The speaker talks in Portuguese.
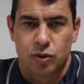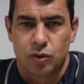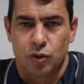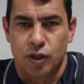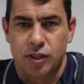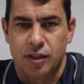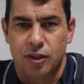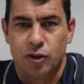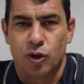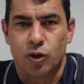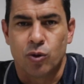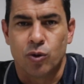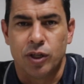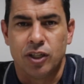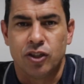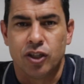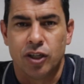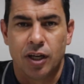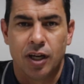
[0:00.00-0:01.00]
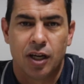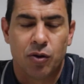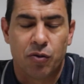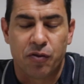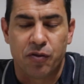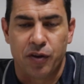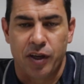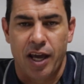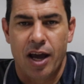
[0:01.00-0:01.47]
Torcedor corintiano,
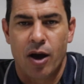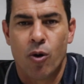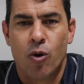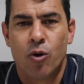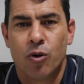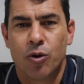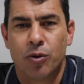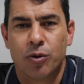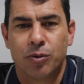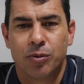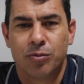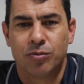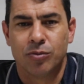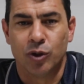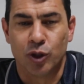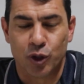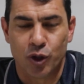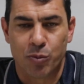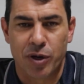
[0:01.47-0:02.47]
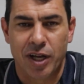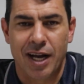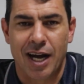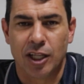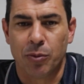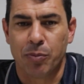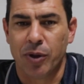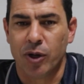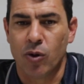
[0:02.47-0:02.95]
fiel, muito
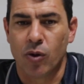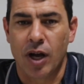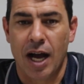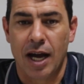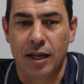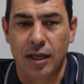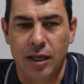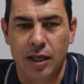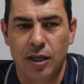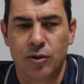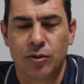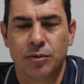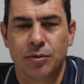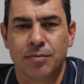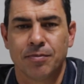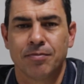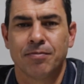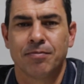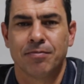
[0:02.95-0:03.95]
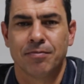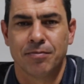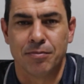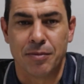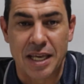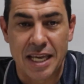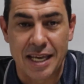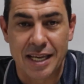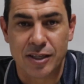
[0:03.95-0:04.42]
obrigado pelo carinho
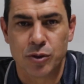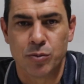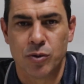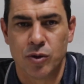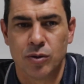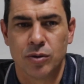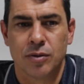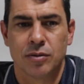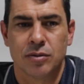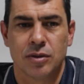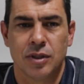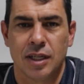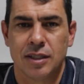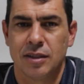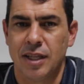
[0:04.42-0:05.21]
mesmo, né?